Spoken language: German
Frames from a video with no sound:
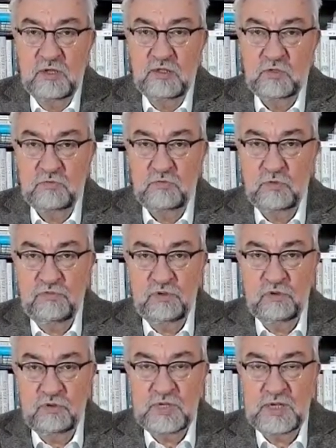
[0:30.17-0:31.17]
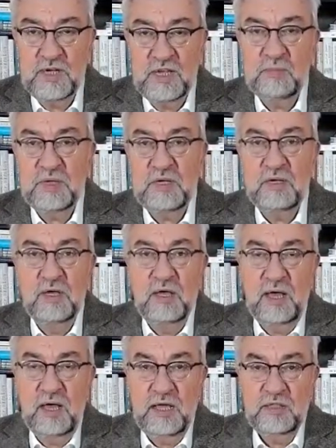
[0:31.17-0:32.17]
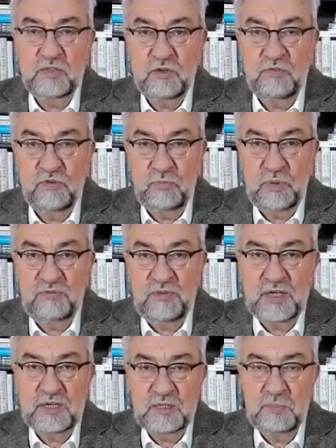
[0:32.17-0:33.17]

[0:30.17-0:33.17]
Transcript: sowohl für Unternehmen als auch für Private.